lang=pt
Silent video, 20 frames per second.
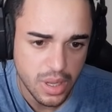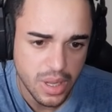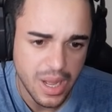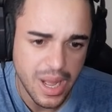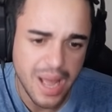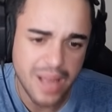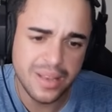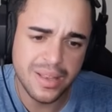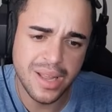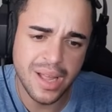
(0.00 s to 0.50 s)

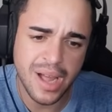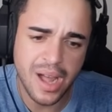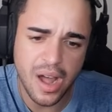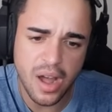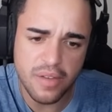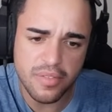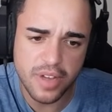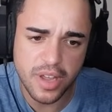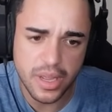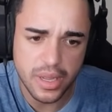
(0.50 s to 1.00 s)
Ah,
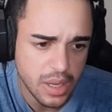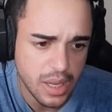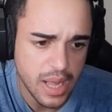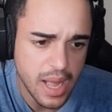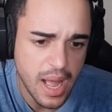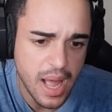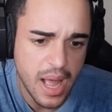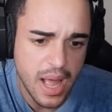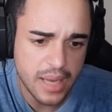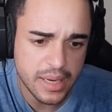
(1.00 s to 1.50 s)
não, velho.
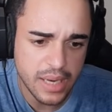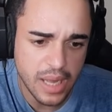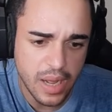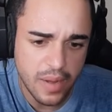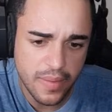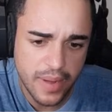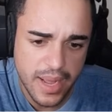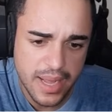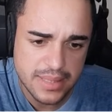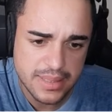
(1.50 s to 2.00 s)
Ah,
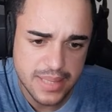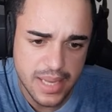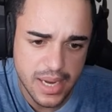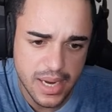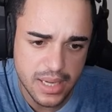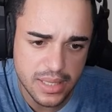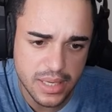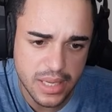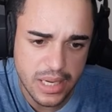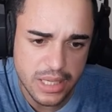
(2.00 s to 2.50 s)
não. É
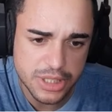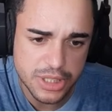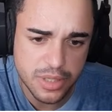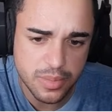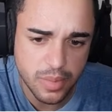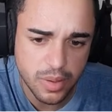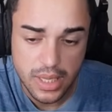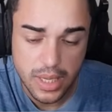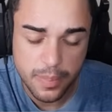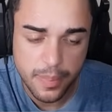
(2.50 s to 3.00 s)
sacanagem,
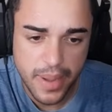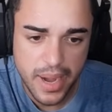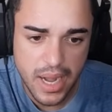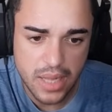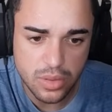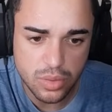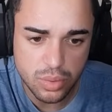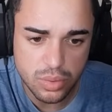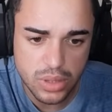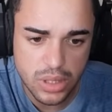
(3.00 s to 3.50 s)
irmão. Tem que
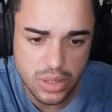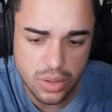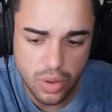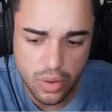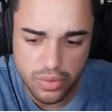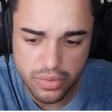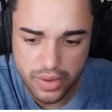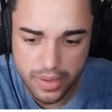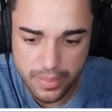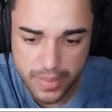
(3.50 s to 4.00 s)
pegar tudo de
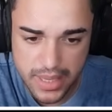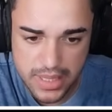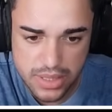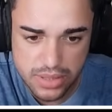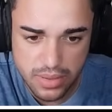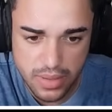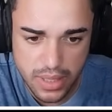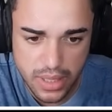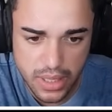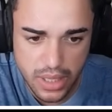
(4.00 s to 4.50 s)
novo, velho.
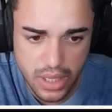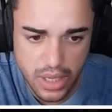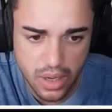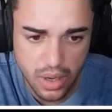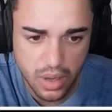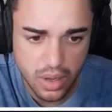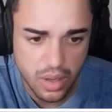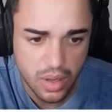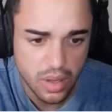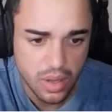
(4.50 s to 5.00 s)
Mais um aqui, ó.